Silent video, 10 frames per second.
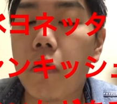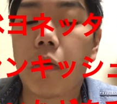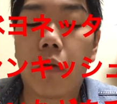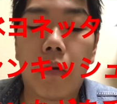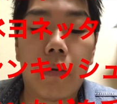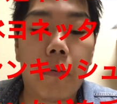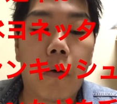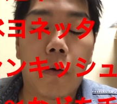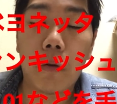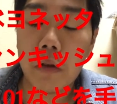の
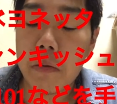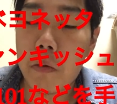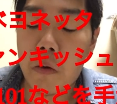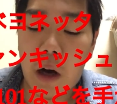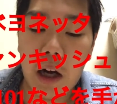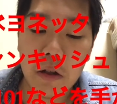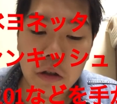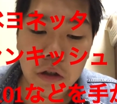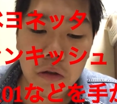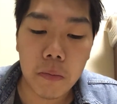もう本当にもう
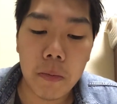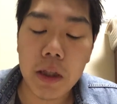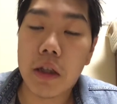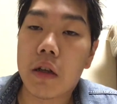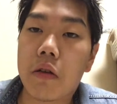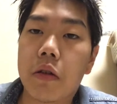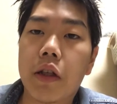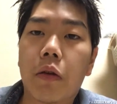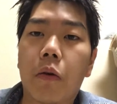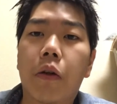アクションめちゃく
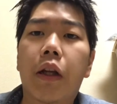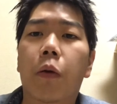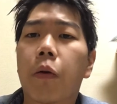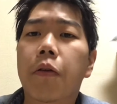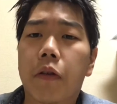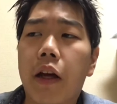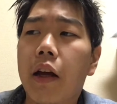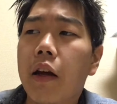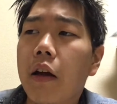ちゃ得意なところですよね